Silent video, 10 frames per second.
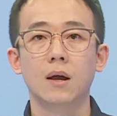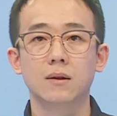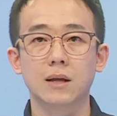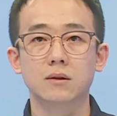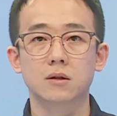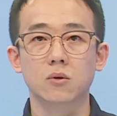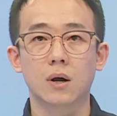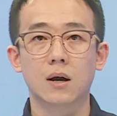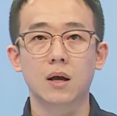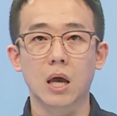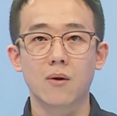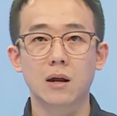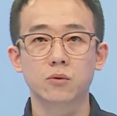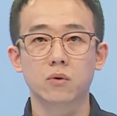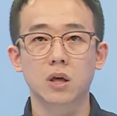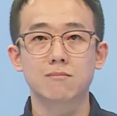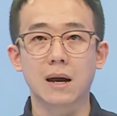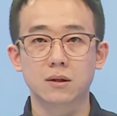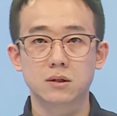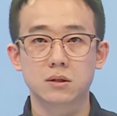나들이와 야외활동이
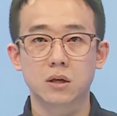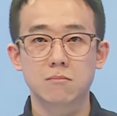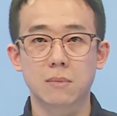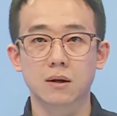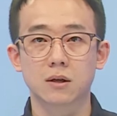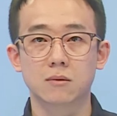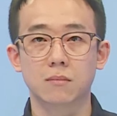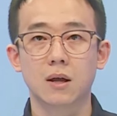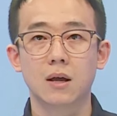많은 시기인 만큼